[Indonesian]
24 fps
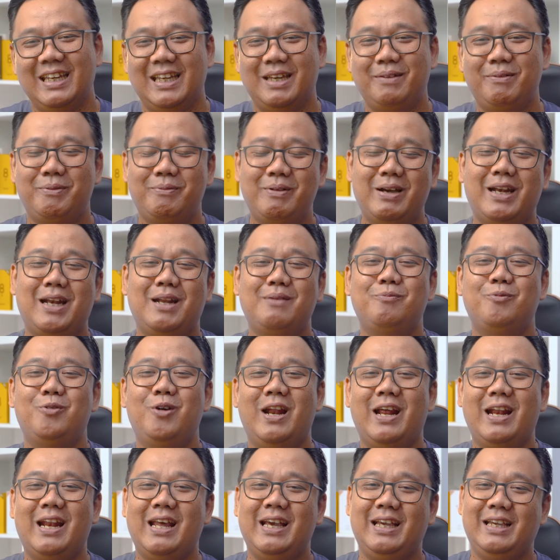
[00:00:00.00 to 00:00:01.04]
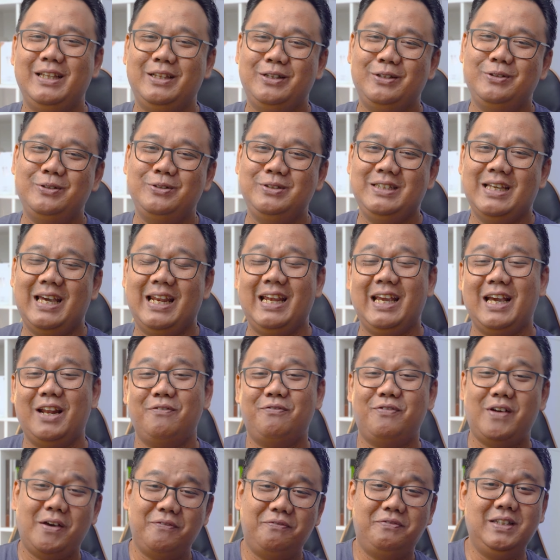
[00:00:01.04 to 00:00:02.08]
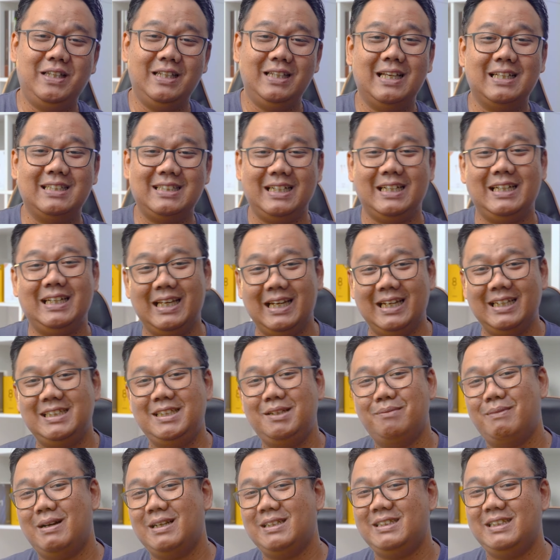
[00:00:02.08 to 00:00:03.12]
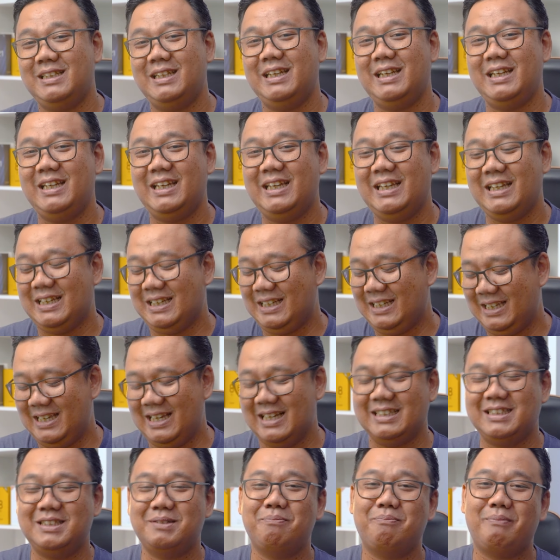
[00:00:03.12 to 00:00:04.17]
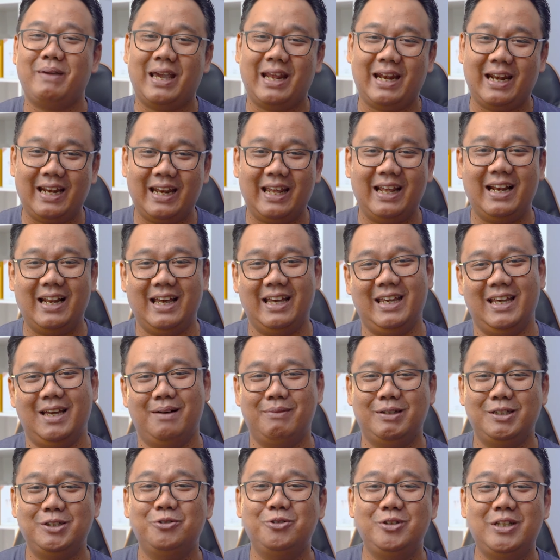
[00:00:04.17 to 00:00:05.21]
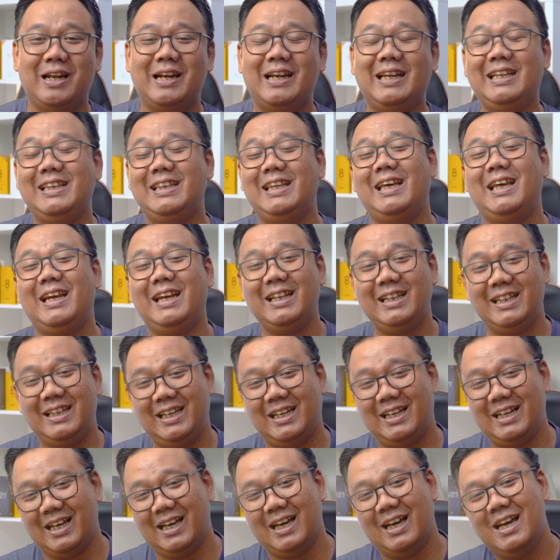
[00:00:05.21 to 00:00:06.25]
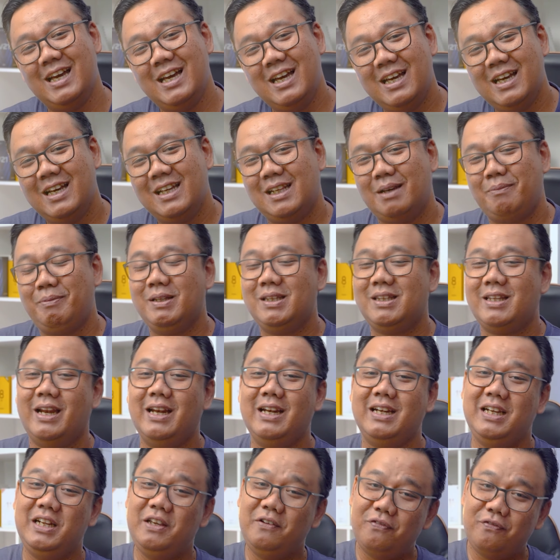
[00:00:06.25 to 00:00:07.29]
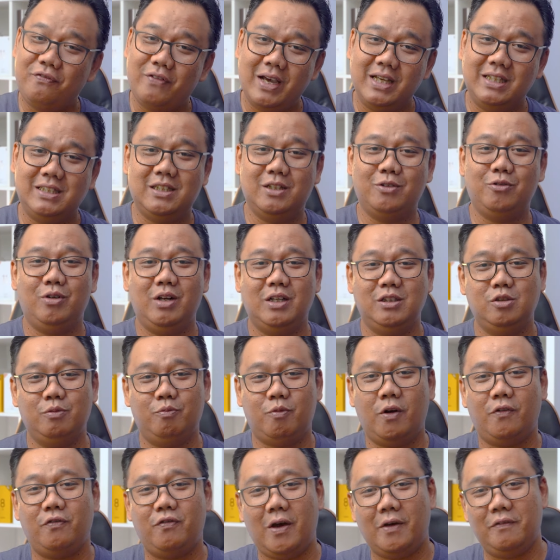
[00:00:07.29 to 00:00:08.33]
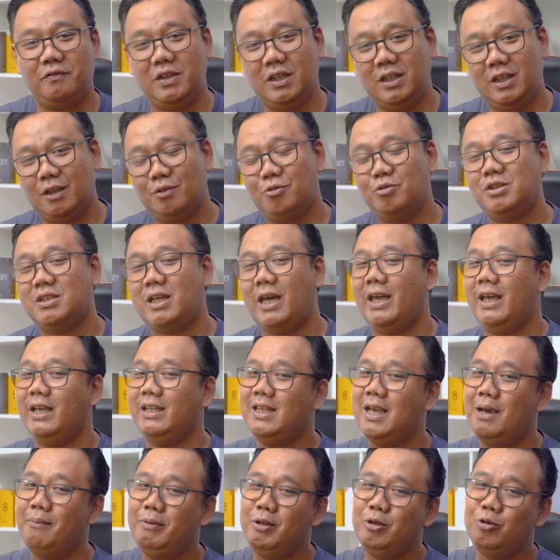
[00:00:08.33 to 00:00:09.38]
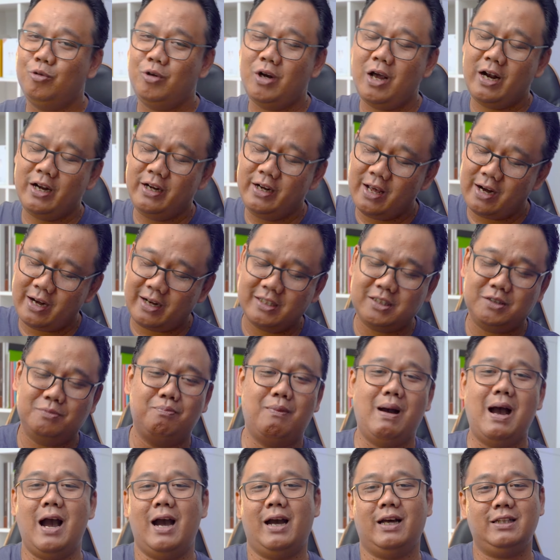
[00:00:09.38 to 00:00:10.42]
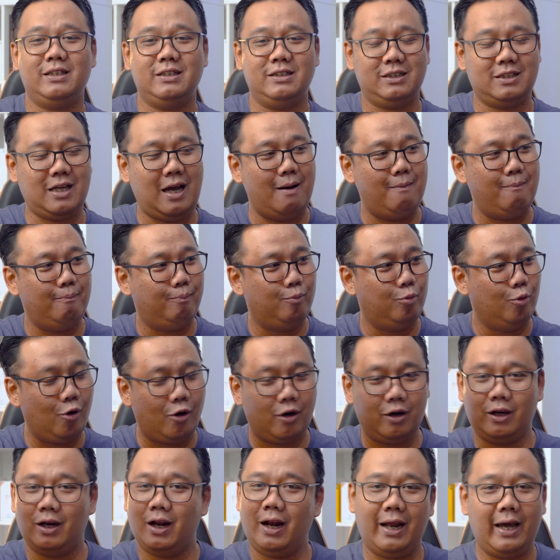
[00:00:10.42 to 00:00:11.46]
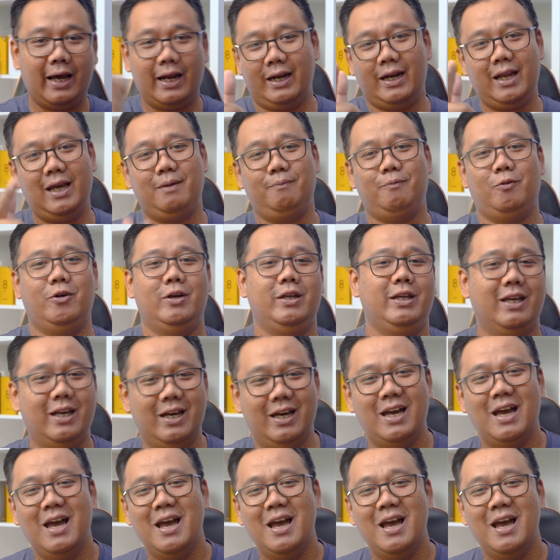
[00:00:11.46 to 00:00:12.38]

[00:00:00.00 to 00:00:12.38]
Ya memang enam bulan lagi tuh jaringan 5G-nya sendiri sih masih ya semennya lah ya, masih hujan rintik-rintik lah. Tapi tren device yang udah support 5G-nya tuh saya jamin udah deras banget, campur geledek pokoknya.